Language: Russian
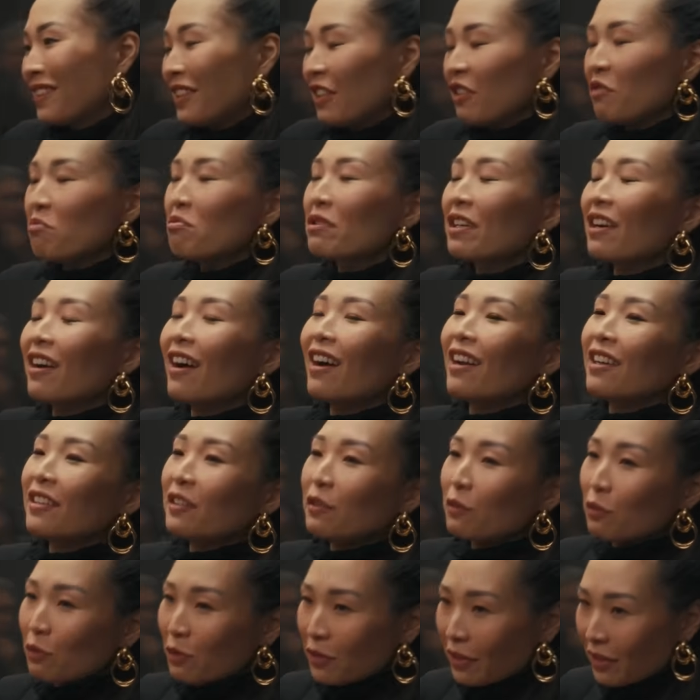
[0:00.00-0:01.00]

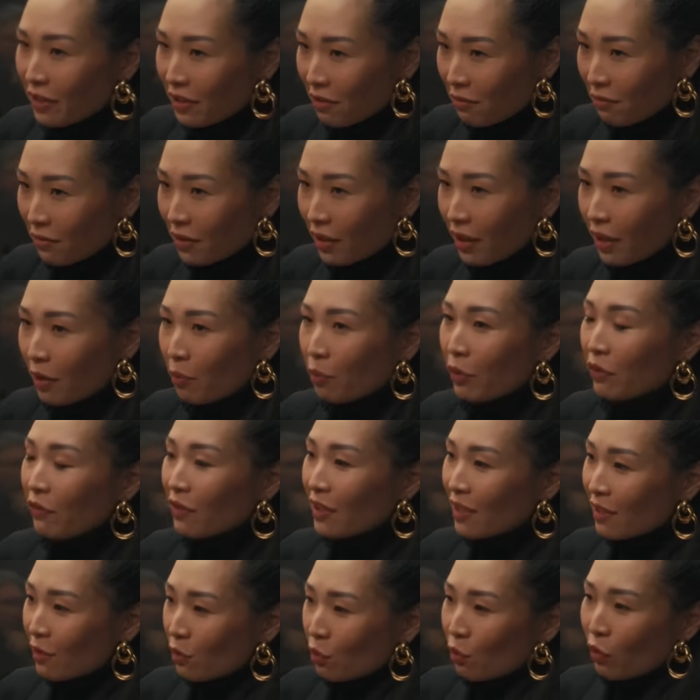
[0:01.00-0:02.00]
либеральную, скажем так,
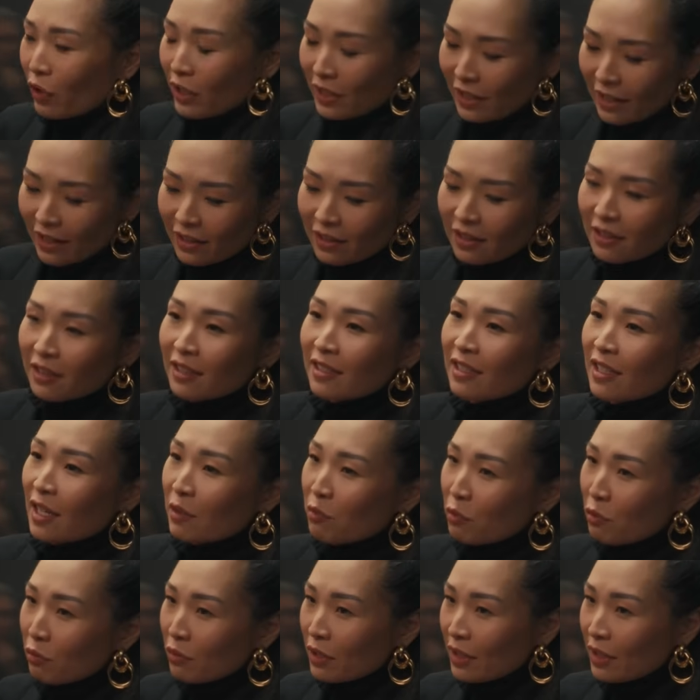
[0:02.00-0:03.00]
повестку, хотя mm-hmm. это на самом